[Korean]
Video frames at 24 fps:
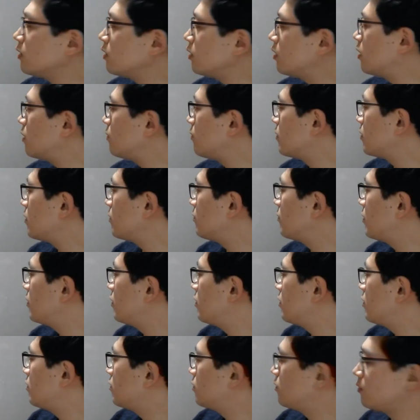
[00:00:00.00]

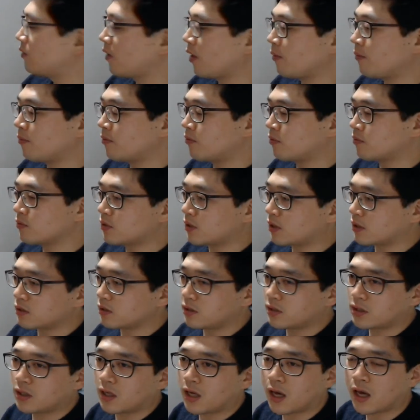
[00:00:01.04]
이래버리면은
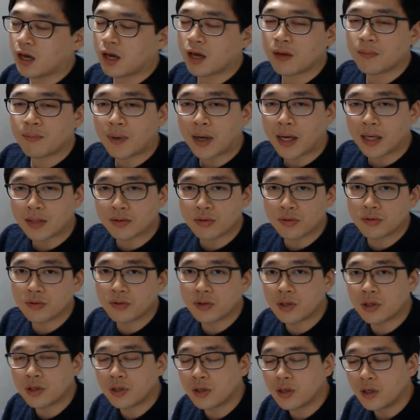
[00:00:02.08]
냉동장치에
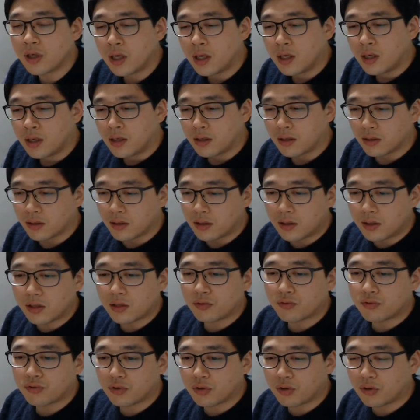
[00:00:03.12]
파손을 어,
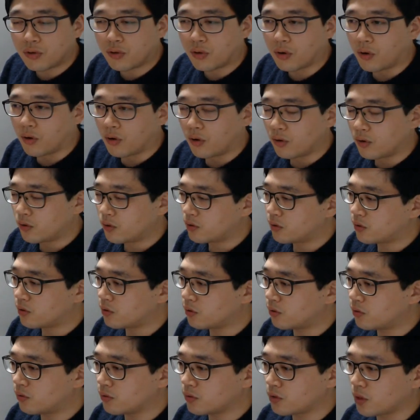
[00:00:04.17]
일으킬 수 있고
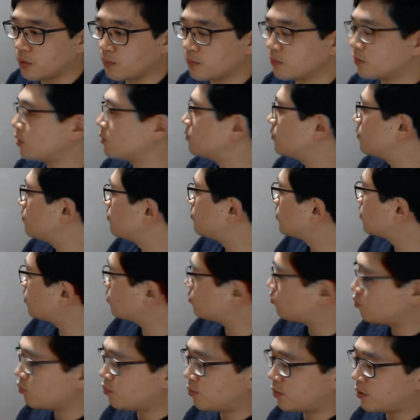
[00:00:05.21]
그리고 잘못하면
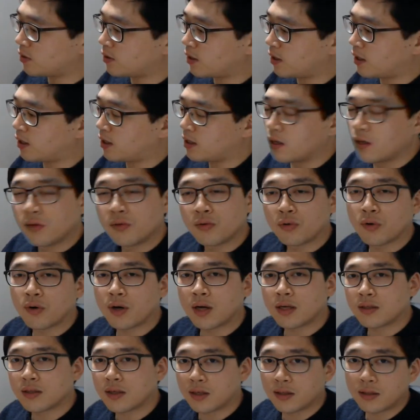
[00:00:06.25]
뭔가 주변에
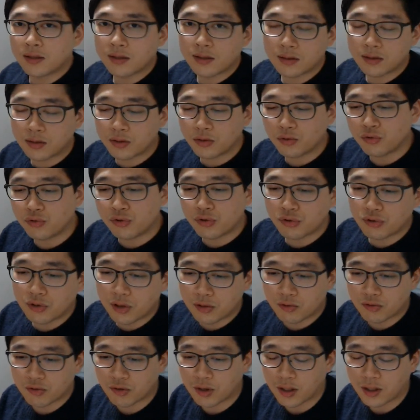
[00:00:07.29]
독가스 같은 것들이
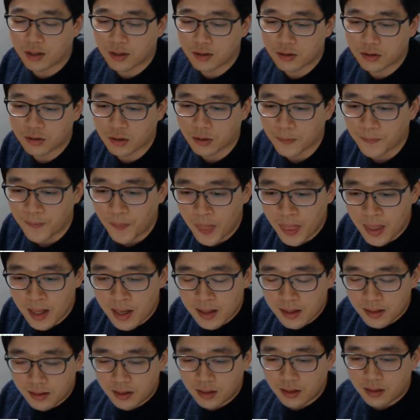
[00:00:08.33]
유출될 수가 있겠죠.
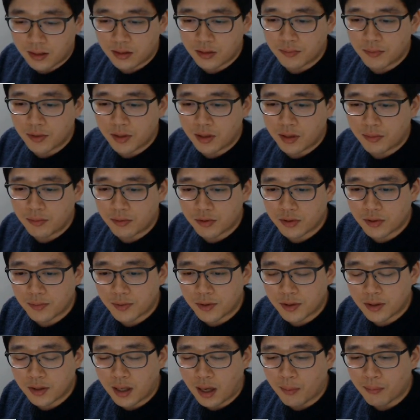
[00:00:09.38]
자 그래서 밑에
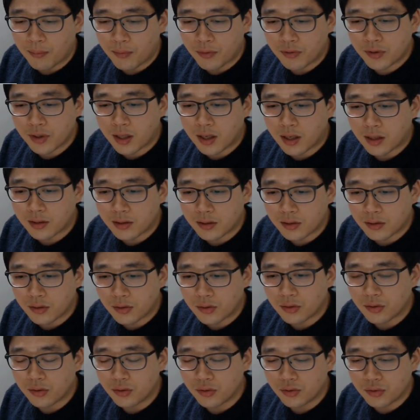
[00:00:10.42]
보시면은 암모니아 같은
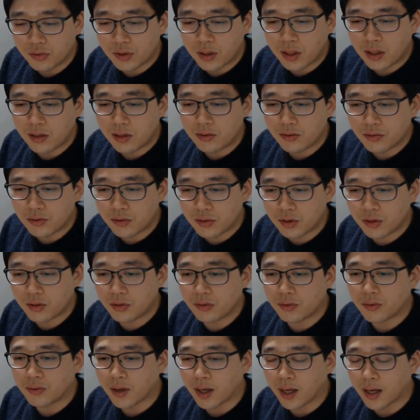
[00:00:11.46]
경우
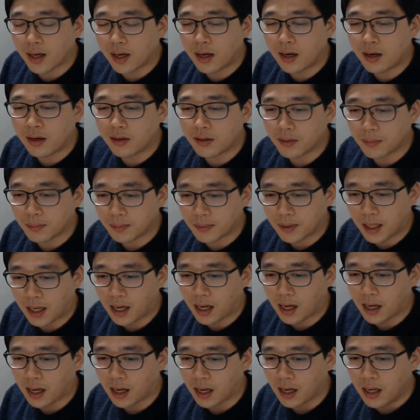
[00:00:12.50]
윤활유의 용해가
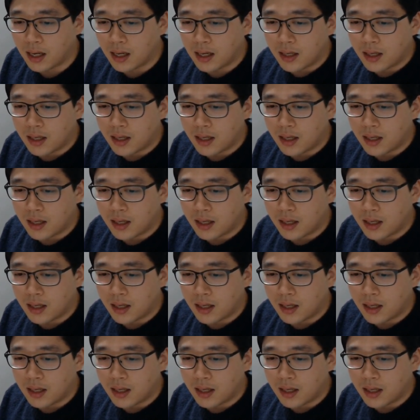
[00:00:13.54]
어렵다.